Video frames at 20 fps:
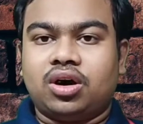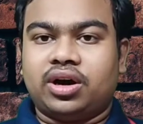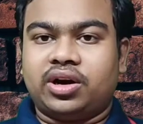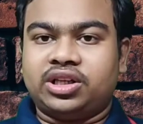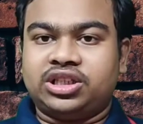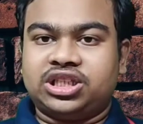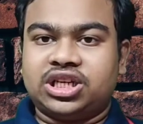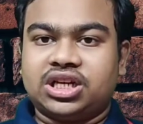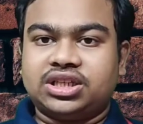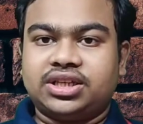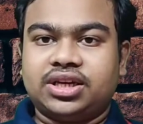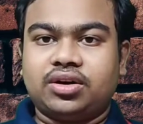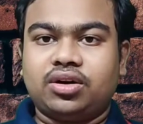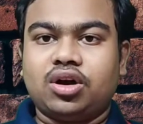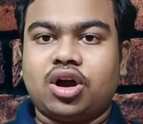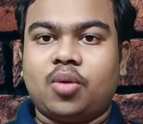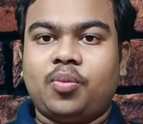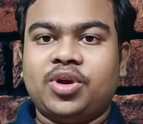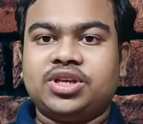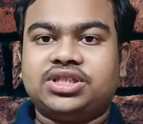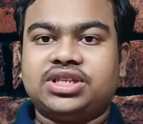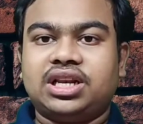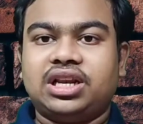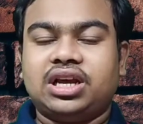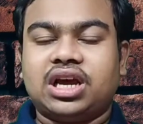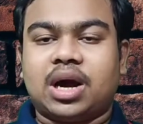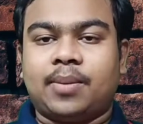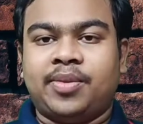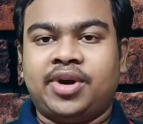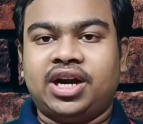और जैसे ही कोई
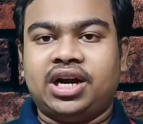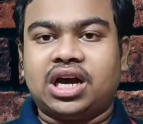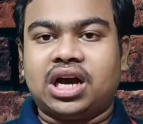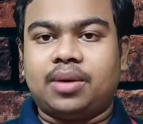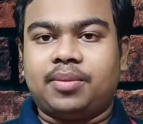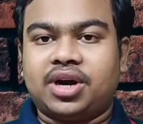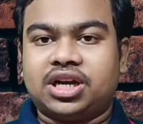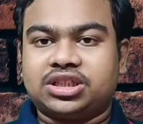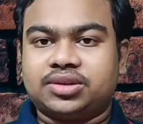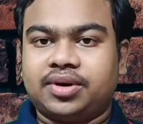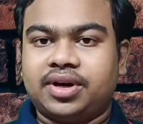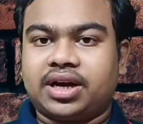ऑफिशियली अपडेट हमारे